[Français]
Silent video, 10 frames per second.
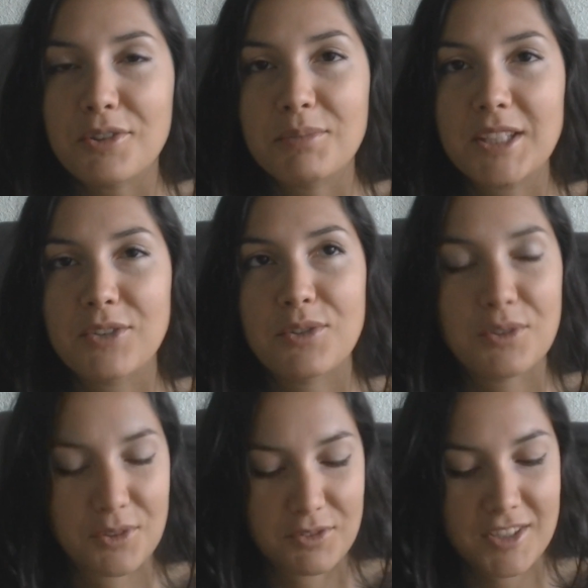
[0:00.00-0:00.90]
ans, maintenant
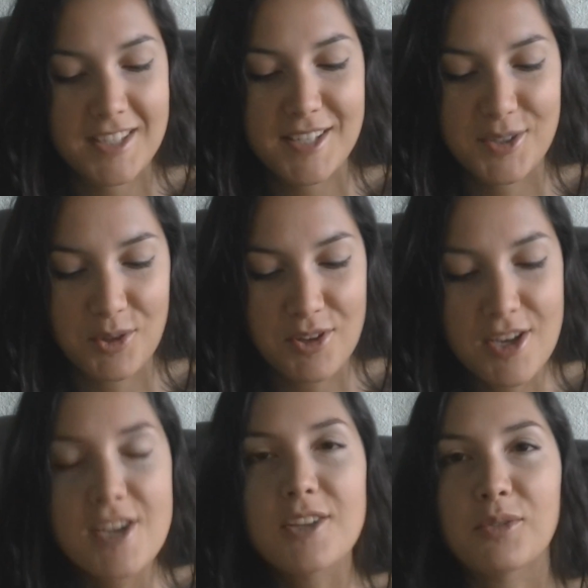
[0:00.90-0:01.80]
26 ans.
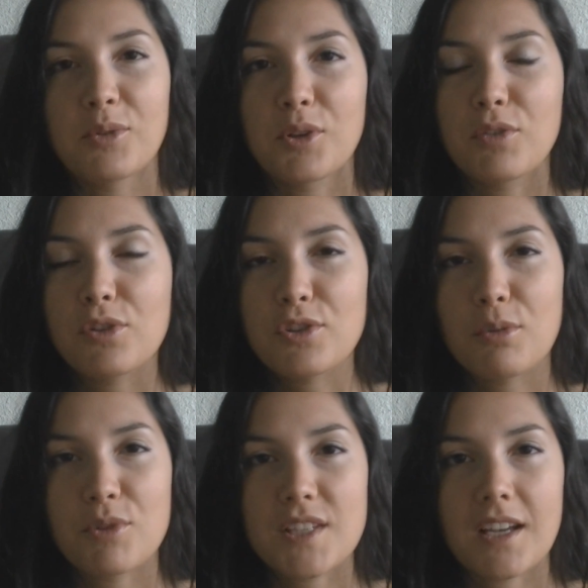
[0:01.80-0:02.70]
Donc euh, il faut que je
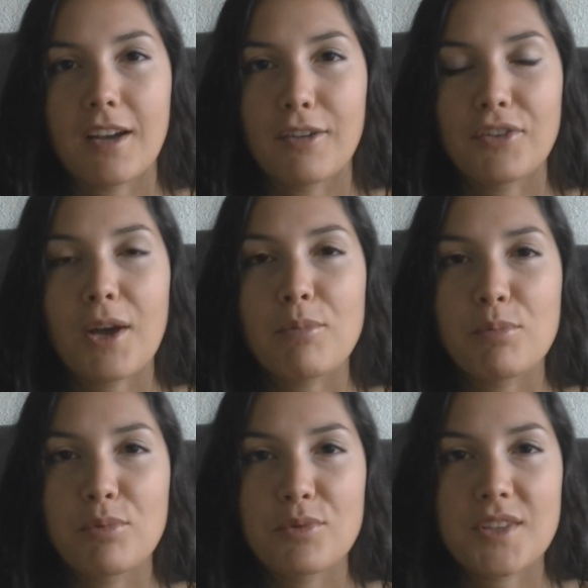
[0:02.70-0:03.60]
commence à faire un peu
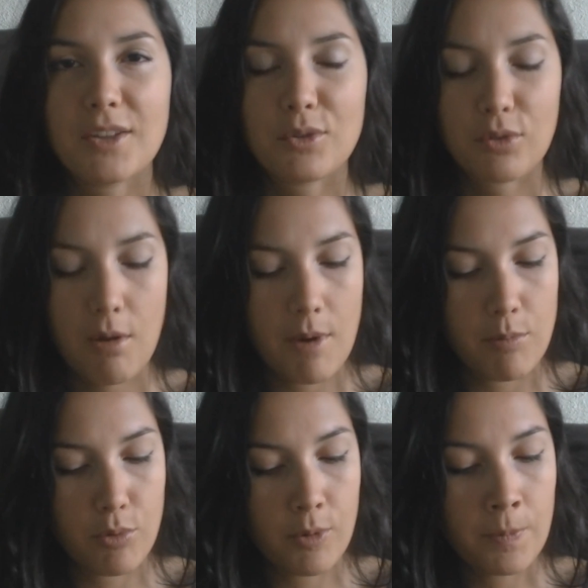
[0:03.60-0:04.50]
plus attention à ma
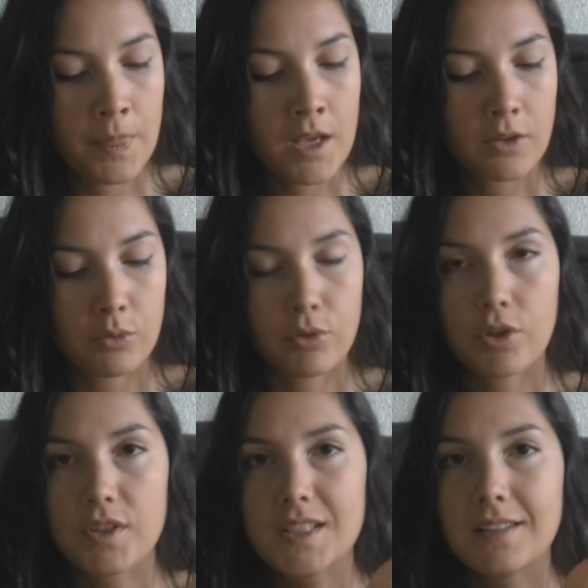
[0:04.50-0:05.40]
peau. Donc
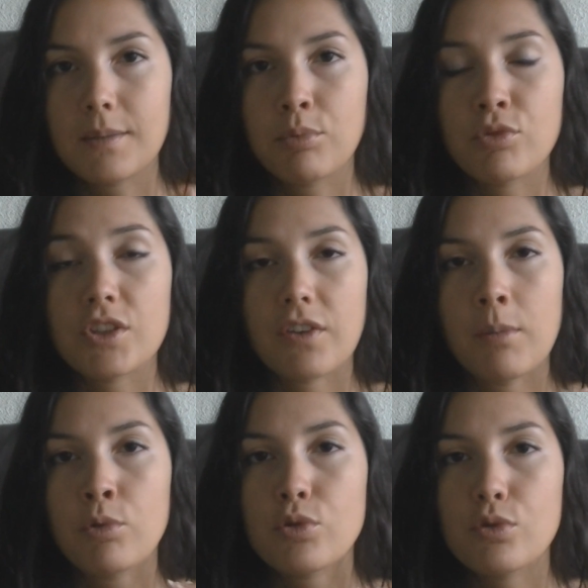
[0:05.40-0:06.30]
euh, cette éponge est
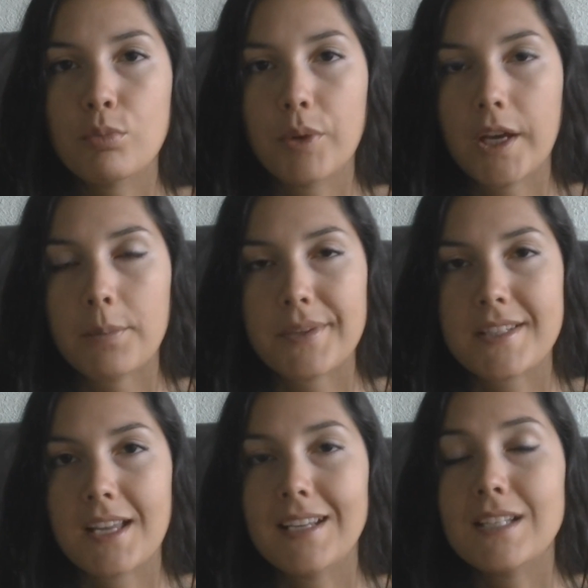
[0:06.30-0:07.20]
vraiment super parce
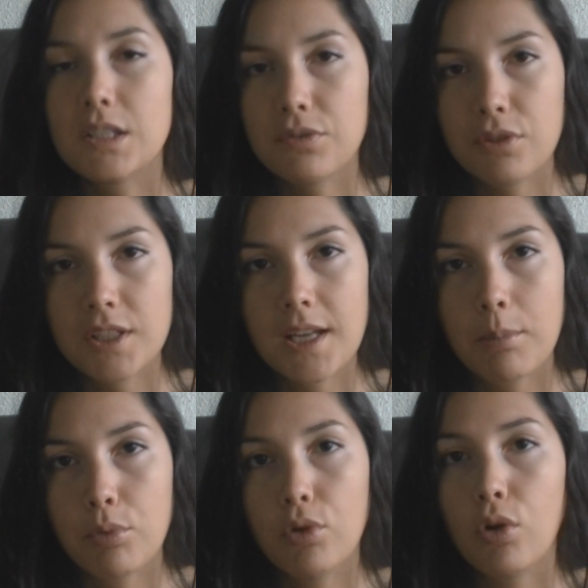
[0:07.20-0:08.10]
qu'elle exfolie la
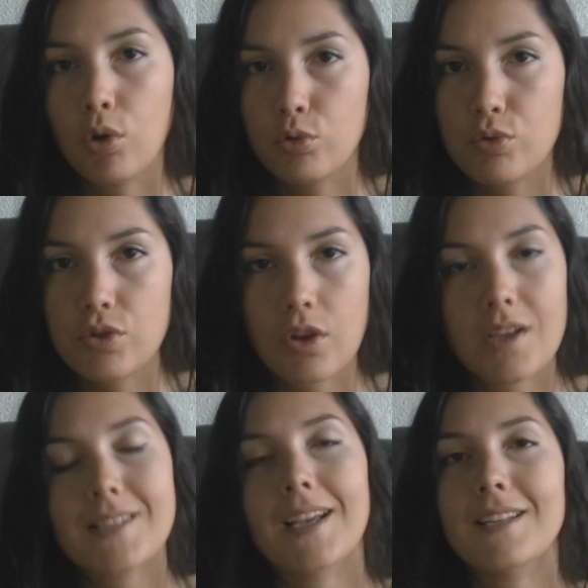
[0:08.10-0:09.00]
peau en
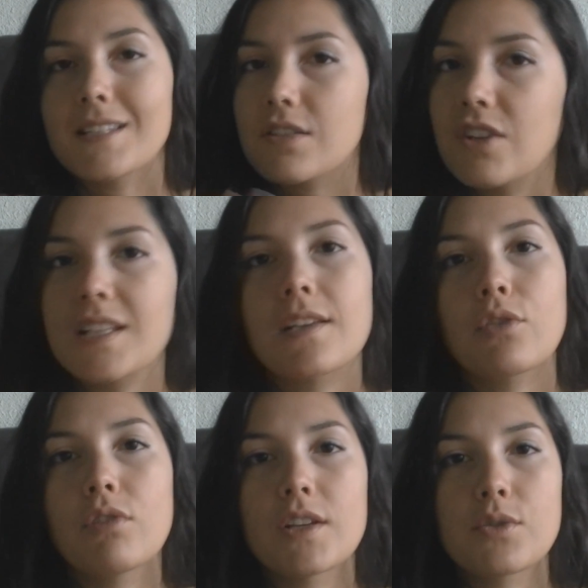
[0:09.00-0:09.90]
douceur, ça active la
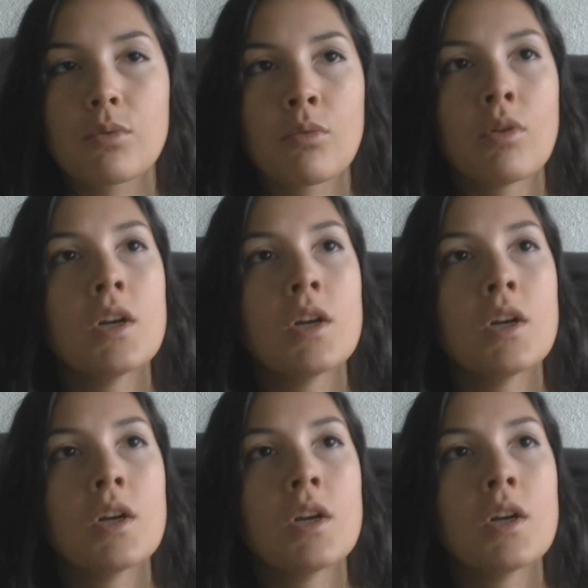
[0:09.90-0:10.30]
circulation,